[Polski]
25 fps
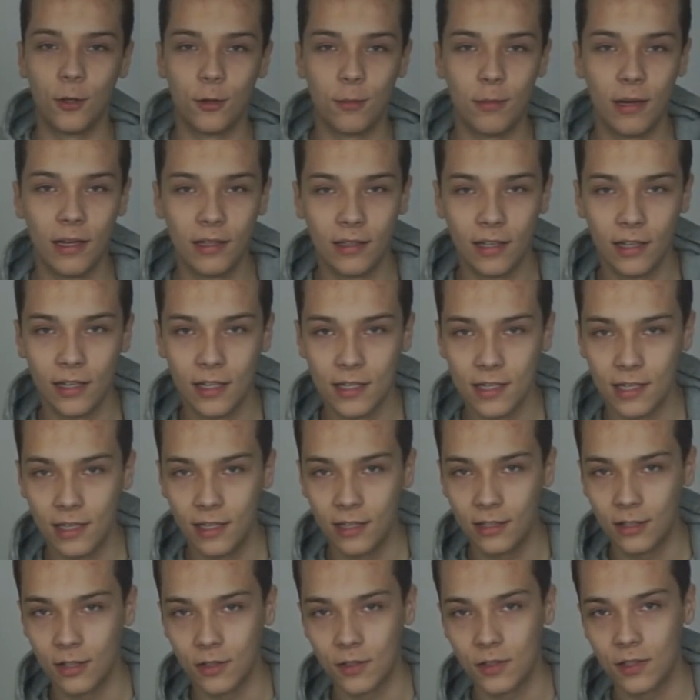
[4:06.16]
Normana,
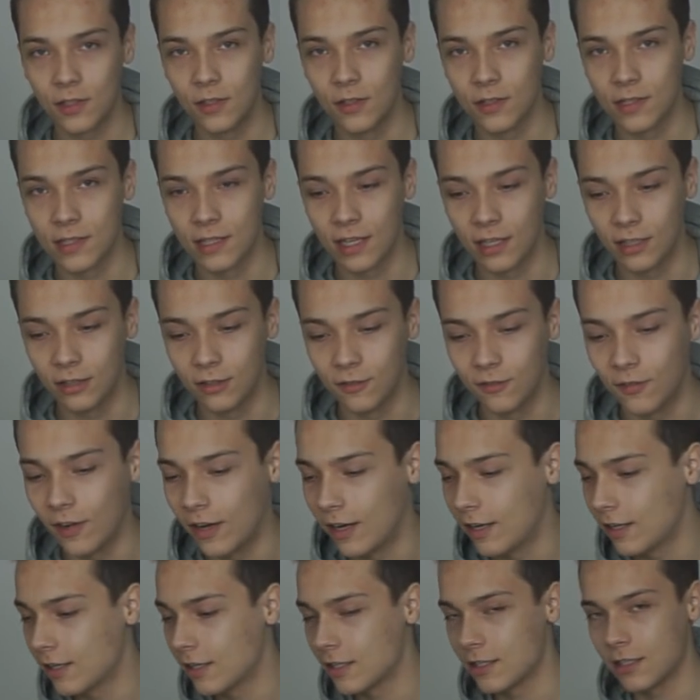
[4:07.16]
jeżeli ktoś go zna, to
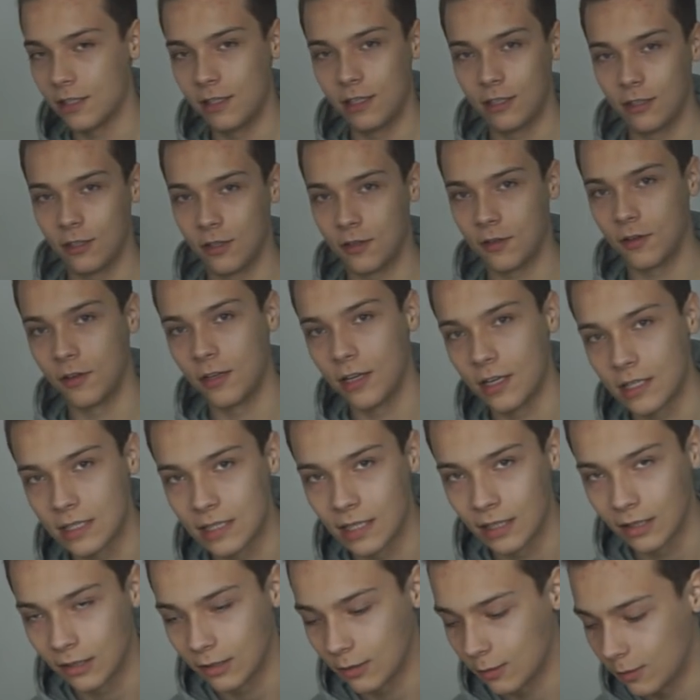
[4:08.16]
fajnie, jeżeli ktoś go nie
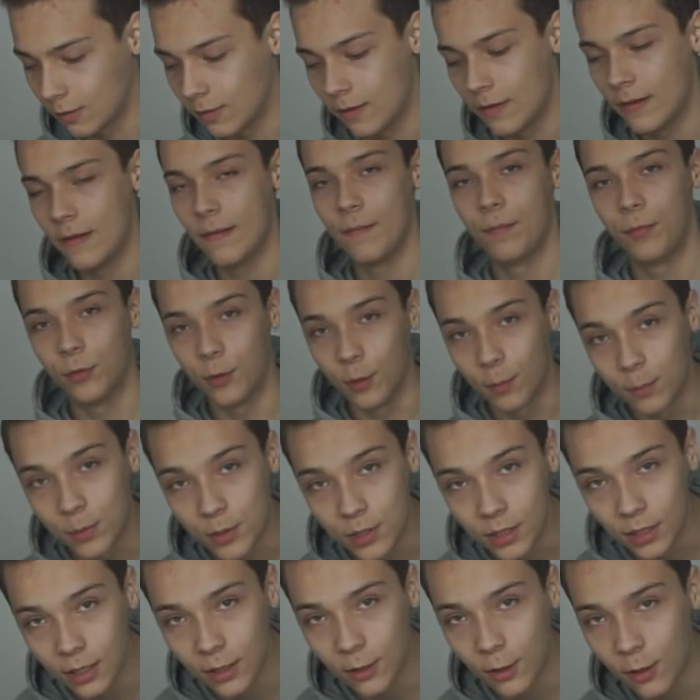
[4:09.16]
zna, to, to
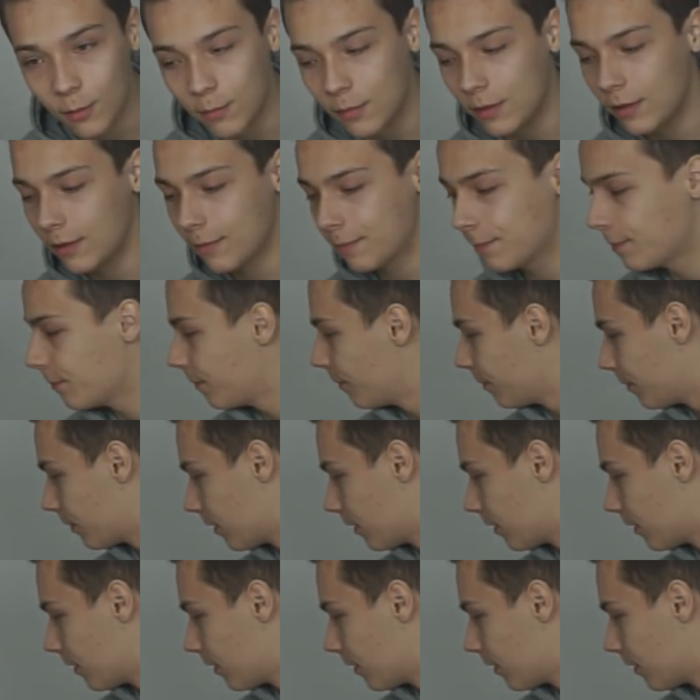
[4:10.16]
przykro mi.